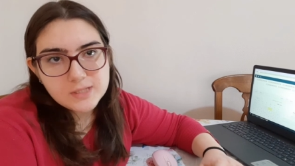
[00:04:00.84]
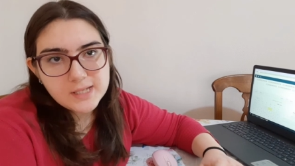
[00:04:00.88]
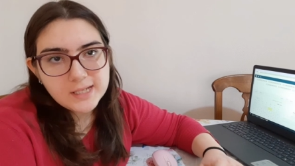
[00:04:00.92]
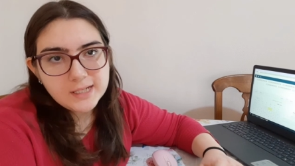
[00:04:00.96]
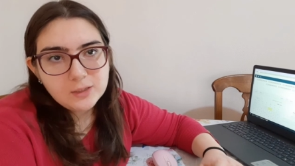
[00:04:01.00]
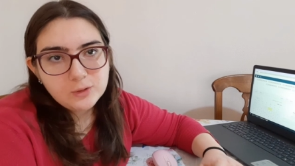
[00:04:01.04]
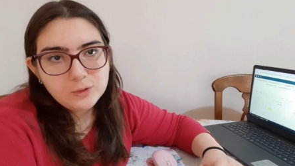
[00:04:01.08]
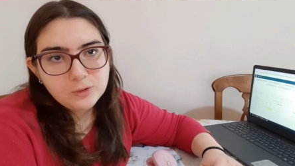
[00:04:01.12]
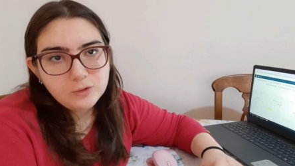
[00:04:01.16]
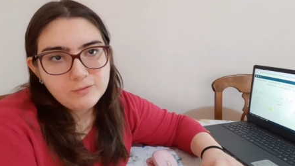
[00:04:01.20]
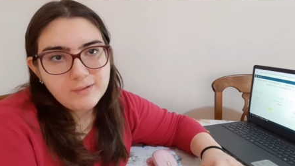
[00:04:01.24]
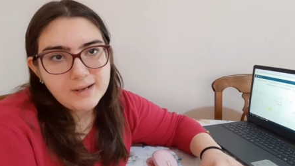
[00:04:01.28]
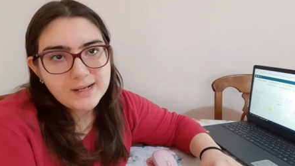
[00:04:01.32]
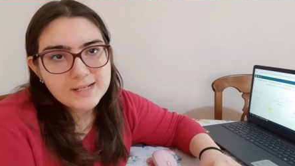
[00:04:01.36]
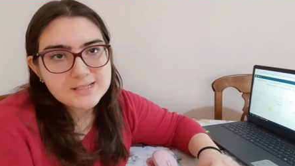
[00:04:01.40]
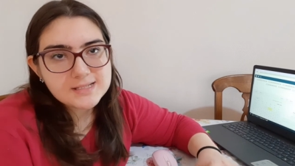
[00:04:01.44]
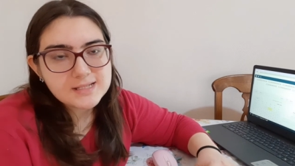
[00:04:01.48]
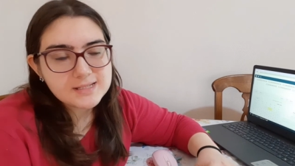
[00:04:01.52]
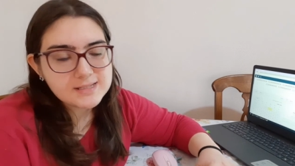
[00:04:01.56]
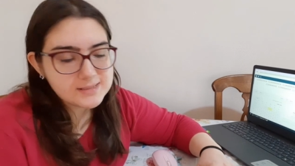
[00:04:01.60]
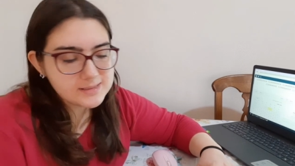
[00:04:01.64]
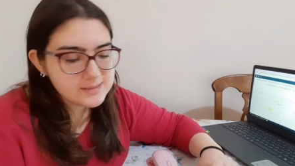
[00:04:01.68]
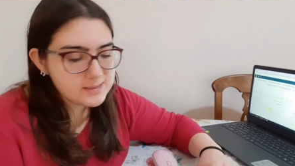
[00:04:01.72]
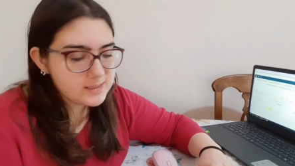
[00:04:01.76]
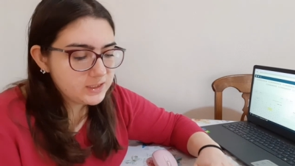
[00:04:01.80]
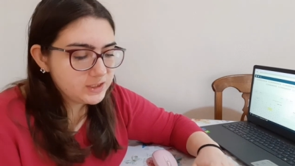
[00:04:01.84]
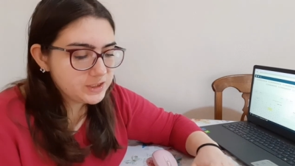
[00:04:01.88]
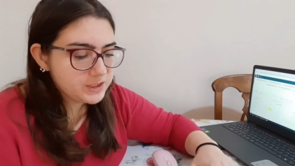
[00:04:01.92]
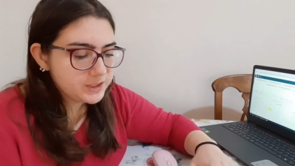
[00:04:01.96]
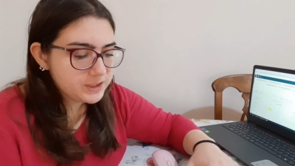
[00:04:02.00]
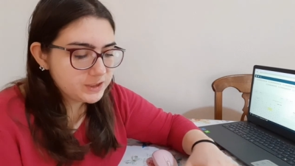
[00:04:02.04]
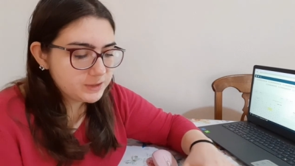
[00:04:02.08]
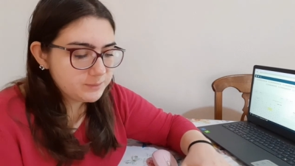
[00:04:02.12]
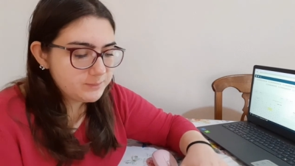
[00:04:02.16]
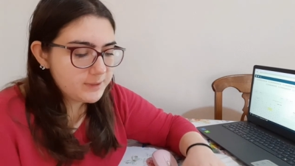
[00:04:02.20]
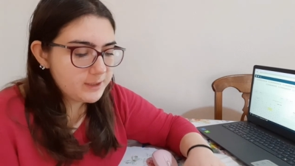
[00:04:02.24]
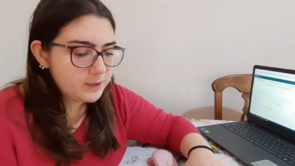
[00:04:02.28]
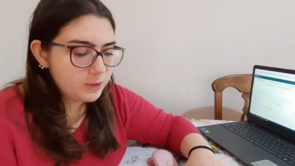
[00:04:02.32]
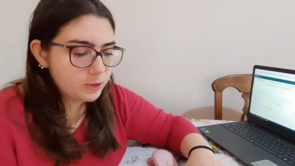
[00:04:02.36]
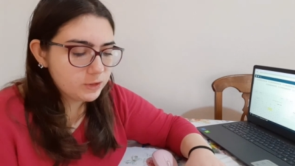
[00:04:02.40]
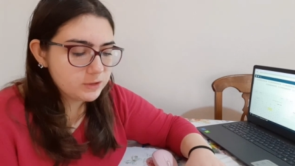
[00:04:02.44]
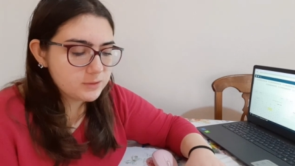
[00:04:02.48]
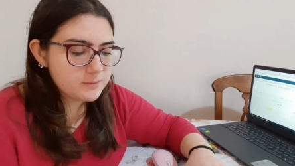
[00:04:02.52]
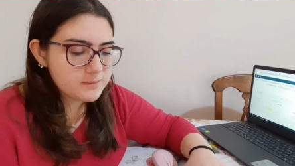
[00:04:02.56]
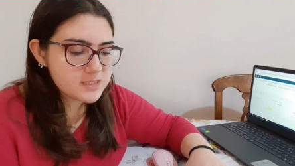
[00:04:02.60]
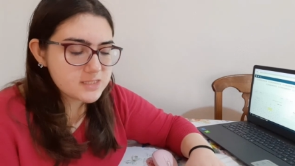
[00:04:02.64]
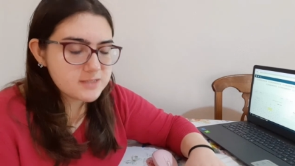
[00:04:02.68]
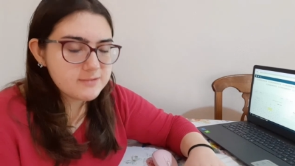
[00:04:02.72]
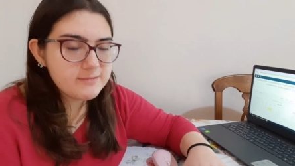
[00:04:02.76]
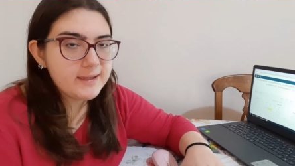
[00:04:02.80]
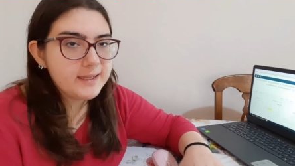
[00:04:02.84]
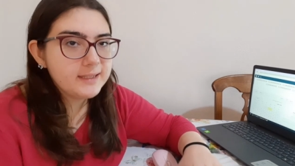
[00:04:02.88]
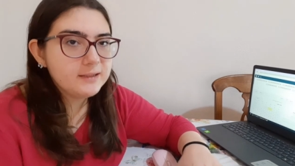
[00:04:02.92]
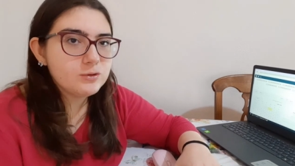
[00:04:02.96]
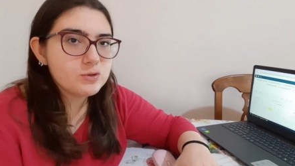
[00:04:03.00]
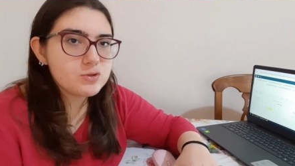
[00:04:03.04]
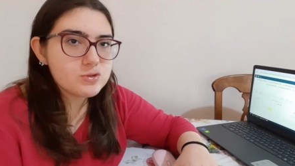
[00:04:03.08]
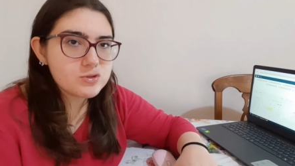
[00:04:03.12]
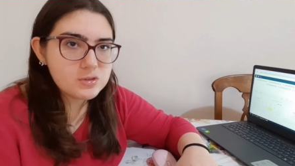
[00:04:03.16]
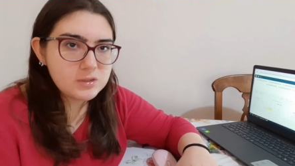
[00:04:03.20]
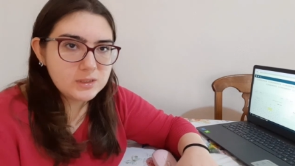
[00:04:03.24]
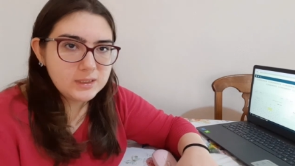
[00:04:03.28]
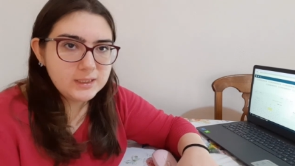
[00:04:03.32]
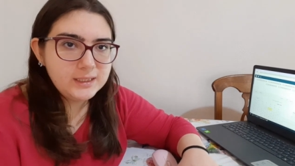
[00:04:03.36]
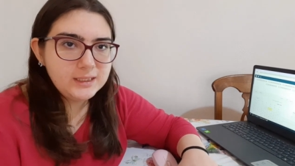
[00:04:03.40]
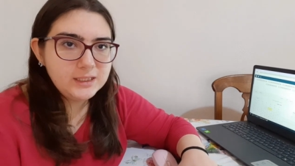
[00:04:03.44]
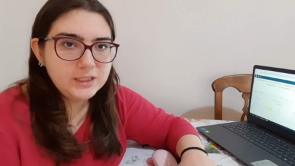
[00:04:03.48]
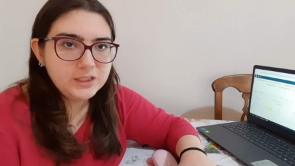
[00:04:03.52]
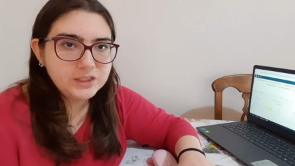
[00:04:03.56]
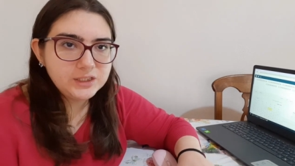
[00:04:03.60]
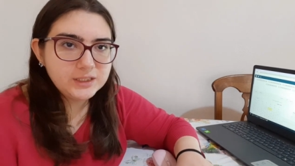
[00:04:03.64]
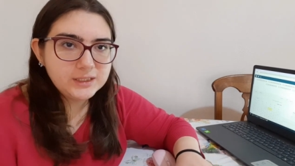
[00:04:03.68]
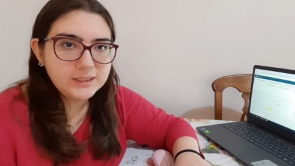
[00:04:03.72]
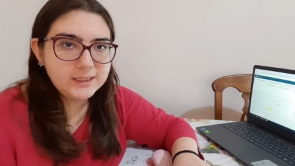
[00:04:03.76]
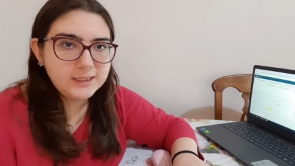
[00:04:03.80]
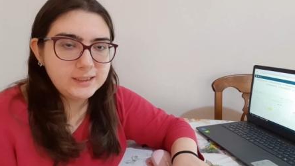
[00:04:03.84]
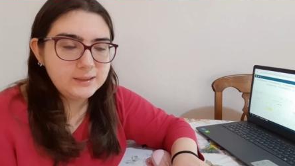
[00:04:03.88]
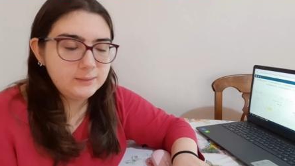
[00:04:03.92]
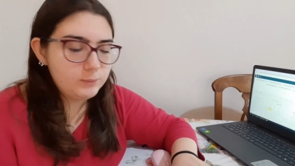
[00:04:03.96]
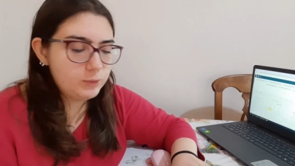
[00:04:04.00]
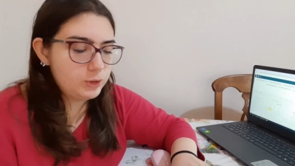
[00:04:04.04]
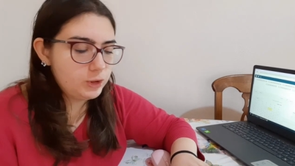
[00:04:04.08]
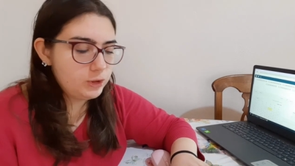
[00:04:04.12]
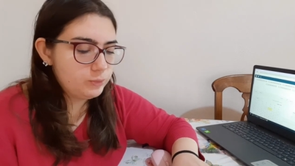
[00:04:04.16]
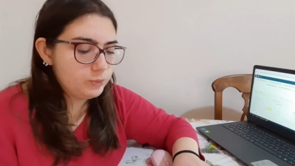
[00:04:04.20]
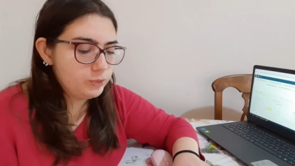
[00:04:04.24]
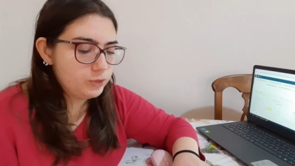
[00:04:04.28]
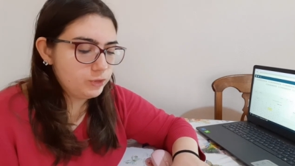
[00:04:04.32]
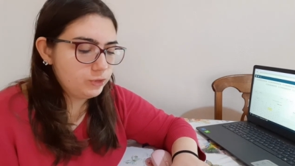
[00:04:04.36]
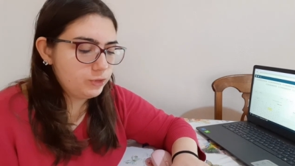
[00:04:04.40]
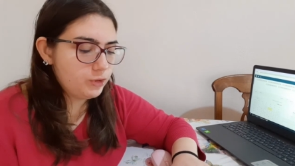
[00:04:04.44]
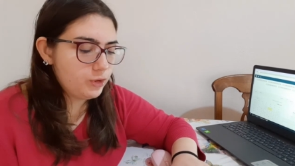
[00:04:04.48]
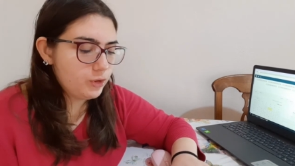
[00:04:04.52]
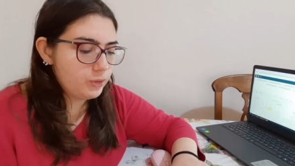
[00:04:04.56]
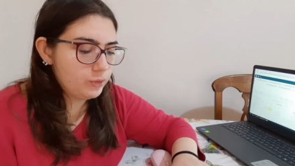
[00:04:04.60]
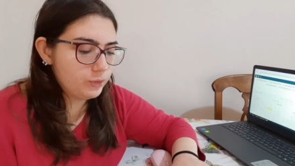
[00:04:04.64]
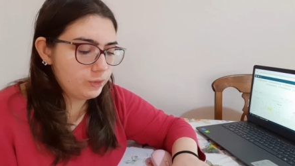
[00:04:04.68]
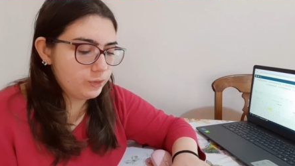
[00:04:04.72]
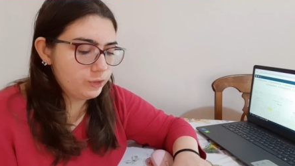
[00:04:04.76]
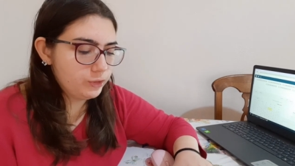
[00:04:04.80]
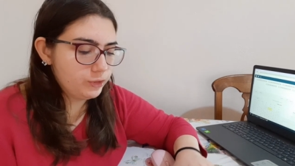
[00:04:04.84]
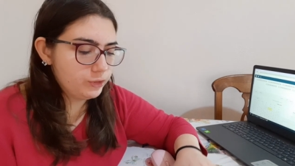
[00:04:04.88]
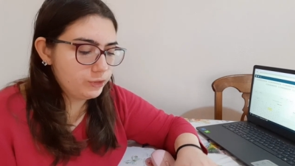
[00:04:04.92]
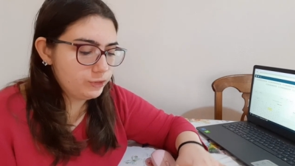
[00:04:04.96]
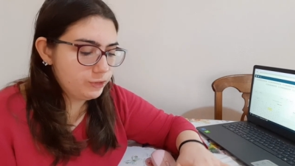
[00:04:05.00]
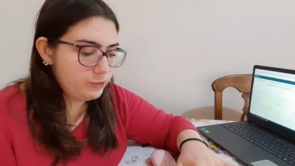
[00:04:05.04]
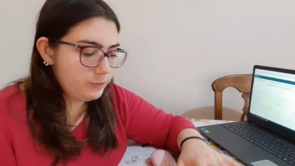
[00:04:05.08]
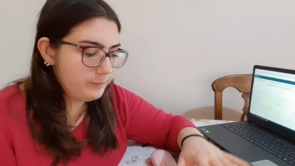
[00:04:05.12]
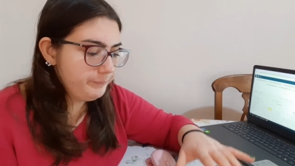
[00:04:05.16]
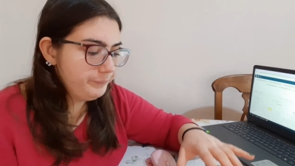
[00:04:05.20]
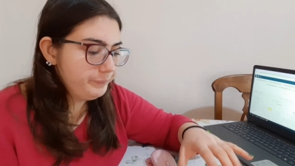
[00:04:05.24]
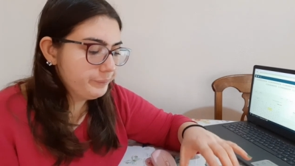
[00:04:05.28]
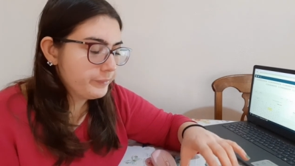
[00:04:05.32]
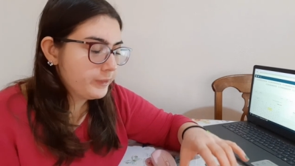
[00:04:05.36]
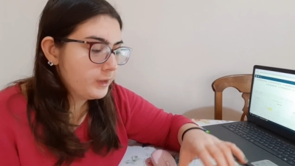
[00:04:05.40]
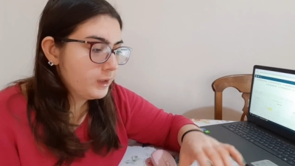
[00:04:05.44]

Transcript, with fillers: Eylül Üniversitesi'nde Çalışma Ekonomisi ve Endüstri İlişkileri bölümünde okuyorum.